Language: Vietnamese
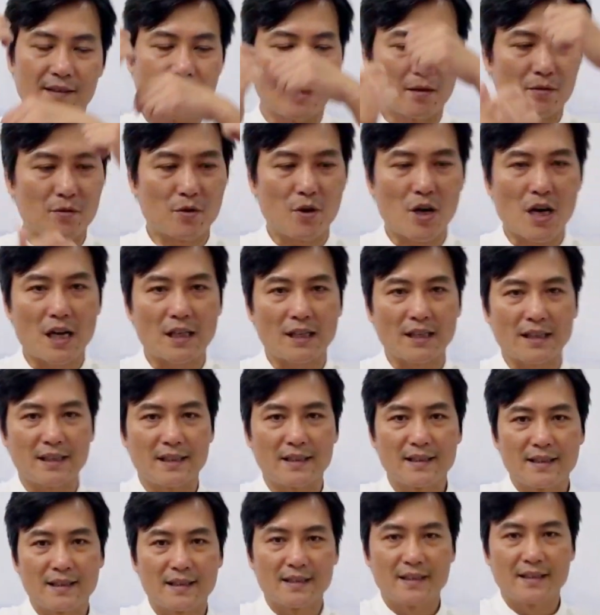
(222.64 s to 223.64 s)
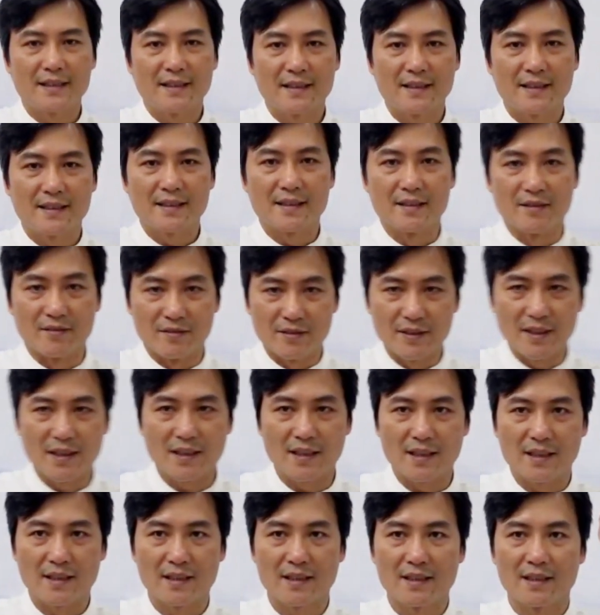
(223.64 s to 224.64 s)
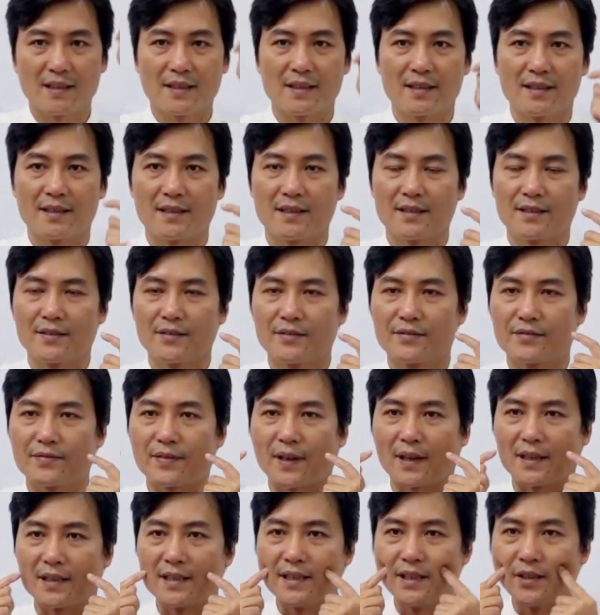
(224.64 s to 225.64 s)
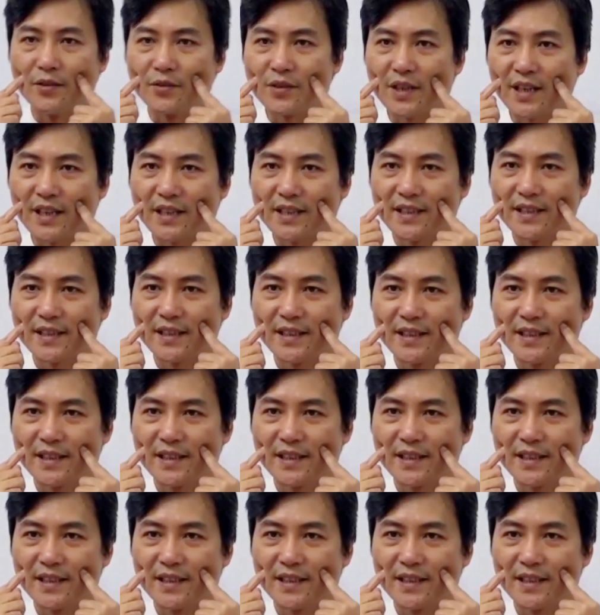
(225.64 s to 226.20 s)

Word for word: giao thoa này Đúng chưa? phản chiếu này